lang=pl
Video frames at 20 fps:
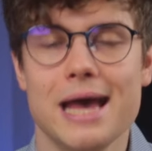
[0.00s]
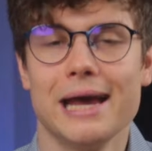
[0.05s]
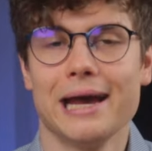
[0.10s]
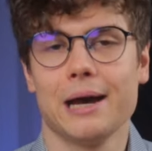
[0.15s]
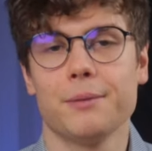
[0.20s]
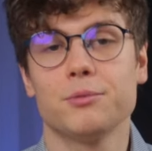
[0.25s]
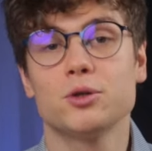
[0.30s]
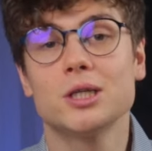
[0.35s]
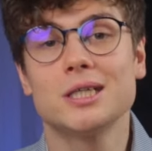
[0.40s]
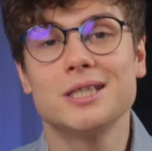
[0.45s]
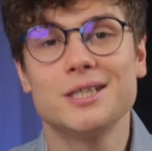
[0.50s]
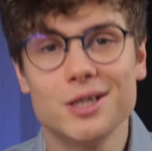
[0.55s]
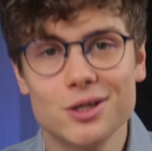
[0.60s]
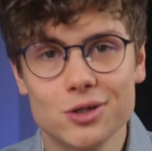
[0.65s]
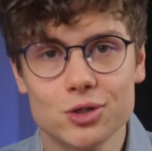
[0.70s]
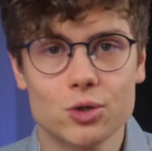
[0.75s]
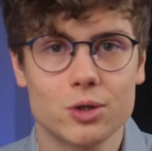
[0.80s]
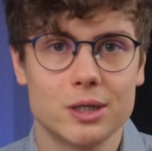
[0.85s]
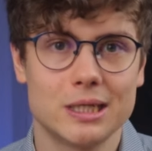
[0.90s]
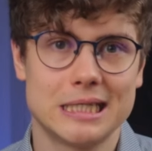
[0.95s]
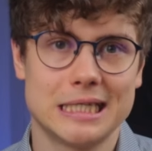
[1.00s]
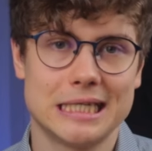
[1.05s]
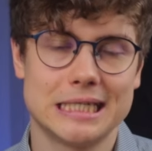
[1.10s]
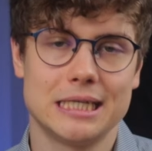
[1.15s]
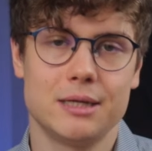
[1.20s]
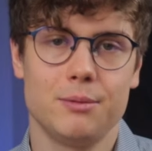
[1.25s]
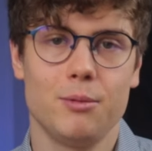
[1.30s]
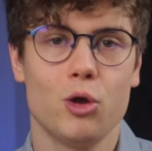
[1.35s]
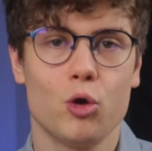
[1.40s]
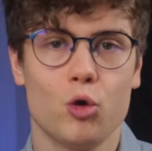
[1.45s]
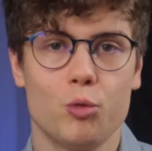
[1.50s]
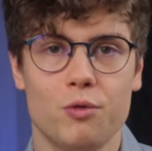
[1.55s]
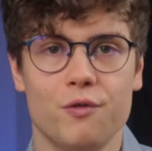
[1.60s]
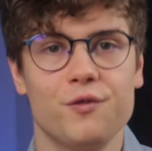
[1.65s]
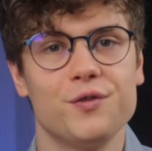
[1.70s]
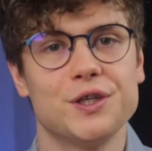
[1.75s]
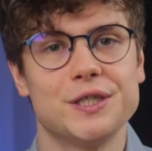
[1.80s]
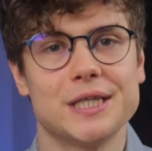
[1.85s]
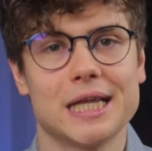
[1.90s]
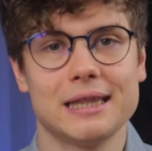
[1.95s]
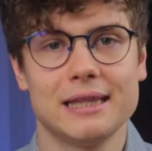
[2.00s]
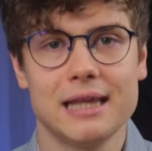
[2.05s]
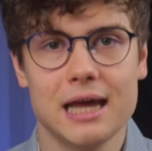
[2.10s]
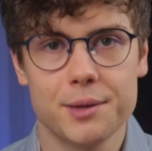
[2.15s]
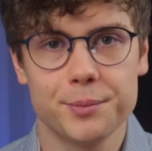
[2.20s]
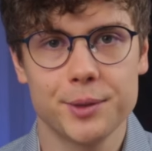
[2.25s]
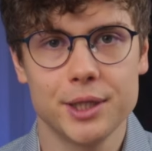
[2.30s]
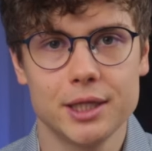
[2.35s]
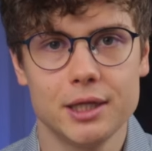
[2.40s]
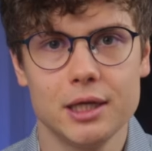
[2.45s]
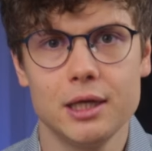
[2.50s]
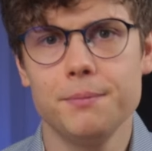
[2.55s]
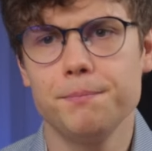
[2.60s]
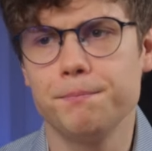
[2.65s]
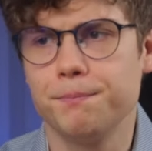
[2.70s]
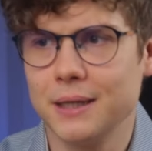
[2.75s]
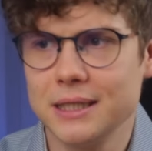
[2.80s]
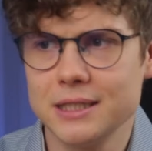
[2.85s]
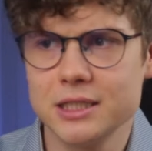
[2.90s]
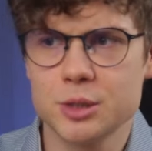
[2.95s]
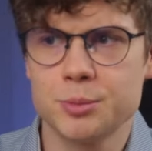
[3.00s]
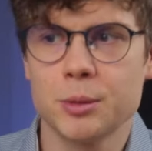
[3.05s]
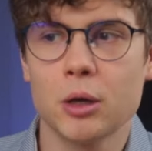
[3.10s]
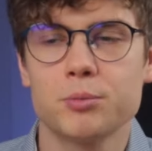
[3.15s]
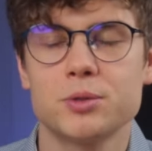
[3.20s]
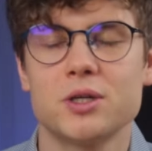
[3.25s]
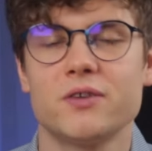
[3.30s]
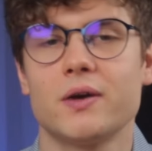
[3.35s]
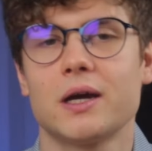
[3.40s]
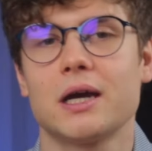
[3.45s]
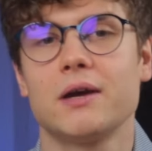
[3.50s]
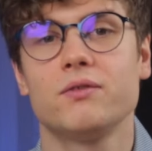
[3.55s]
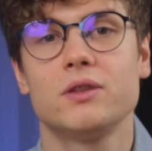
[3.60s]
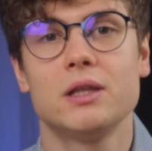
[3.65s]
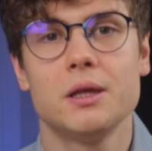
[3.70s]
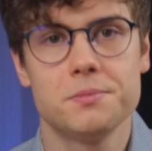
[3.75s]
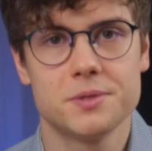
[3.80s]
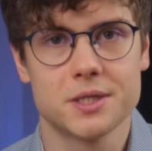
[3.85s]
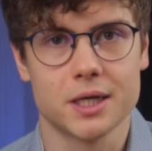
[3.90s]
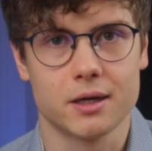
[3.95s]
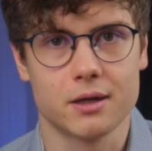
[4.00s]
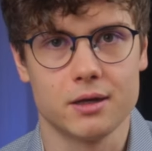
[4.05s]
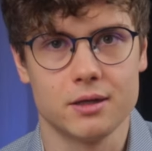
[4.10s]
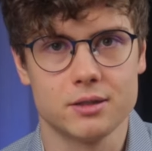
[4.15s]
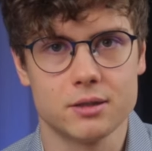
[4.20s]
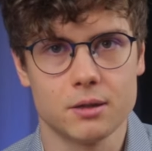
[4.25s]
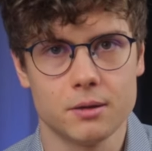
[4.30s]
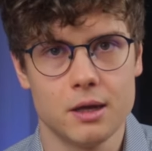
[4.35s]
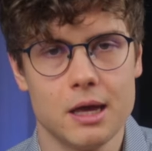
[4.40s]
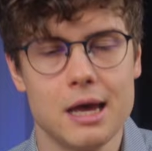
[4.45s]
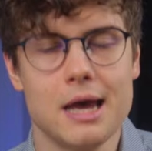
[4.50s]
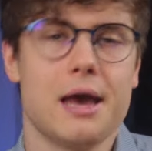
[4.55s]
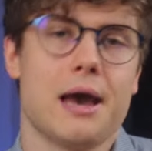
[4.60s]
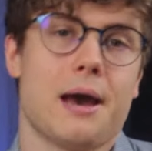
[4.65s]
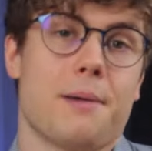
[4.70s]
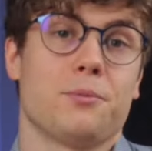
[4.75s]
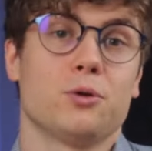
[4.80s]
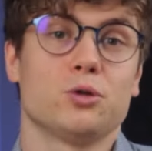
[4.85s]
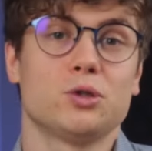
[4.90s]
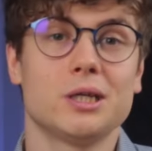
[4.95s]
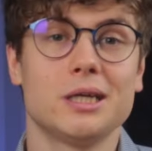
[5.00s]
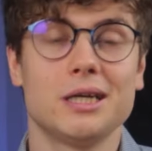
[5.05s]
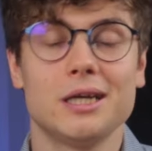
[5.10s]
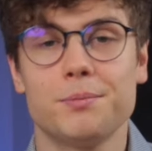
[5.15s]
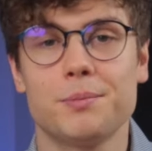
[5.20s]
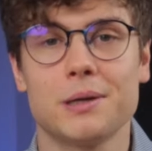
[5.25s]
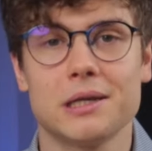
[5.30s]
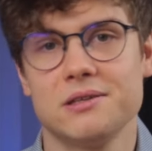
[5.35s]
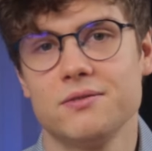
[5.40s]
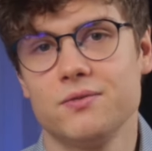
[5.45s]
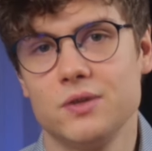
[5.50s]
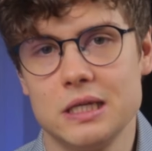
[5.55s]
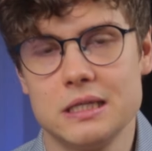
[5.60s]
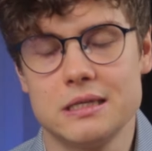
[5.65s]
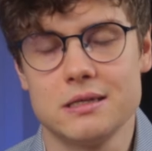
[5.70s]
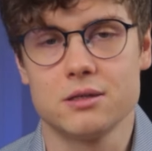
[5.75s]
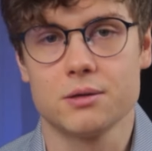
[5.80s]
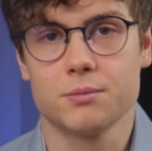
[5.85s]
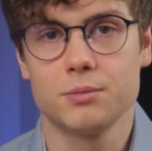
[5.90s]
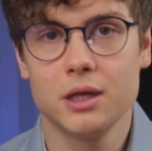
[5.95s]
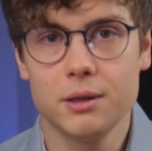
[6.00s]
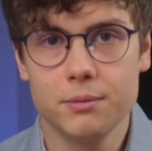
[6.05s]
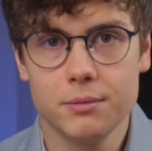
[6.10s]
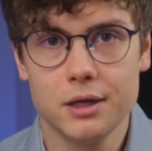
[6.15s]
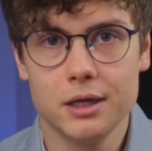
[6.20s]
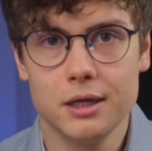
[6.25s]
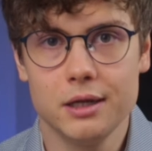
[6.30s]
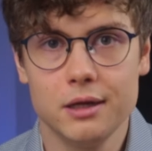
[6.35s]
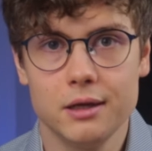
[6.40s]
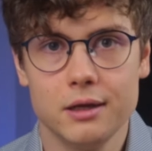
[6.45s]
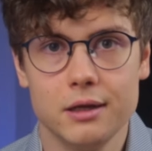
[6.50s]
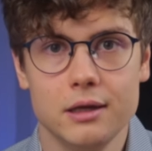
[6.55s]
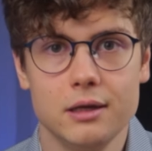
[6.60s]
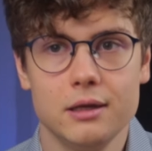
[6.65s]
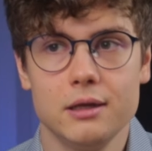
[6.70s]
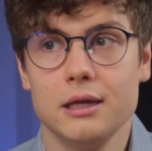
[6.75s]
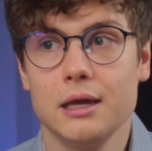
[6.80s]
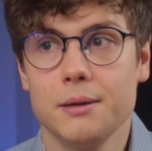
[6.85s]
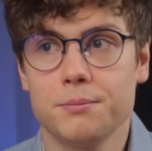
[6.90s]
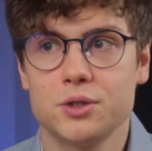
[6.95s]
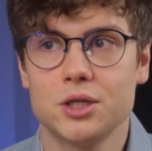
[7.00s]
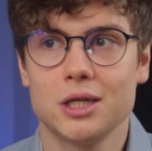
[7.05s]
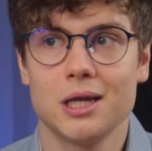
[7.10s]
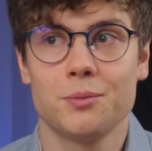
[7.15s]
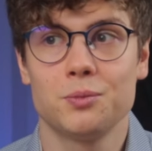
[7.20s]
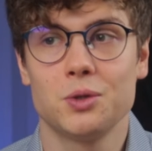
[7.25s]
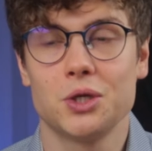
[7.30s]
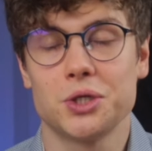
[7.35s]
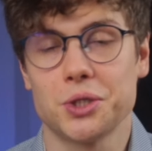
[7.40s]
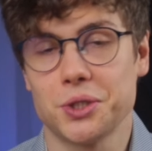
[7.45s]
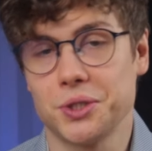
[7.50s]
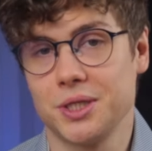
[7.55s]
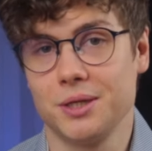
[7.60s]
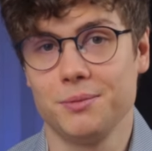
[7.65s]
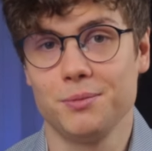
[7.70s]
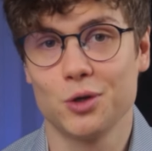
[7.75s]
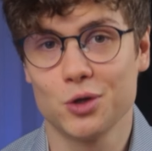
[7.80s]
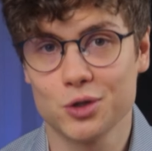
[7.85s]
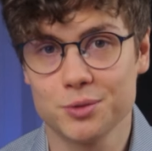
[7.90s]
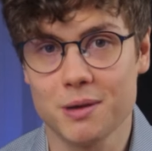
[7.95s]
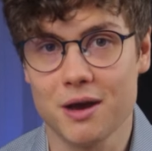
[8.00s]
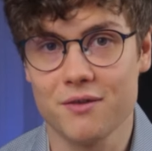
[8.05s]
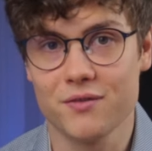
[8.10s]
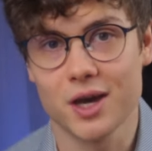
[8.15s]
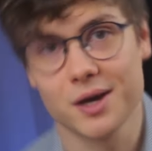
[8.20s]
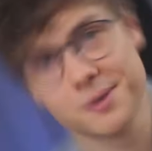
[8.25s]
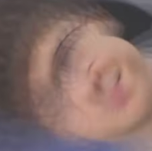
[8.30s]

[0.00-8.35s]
A może ciężko jest się z nimi umówić na termin i będziesz miał przewagę w tym zakresie. A może ich pracownicy przeciwnicy są niemili i nieprzyjemnie się z nimi rozmawia.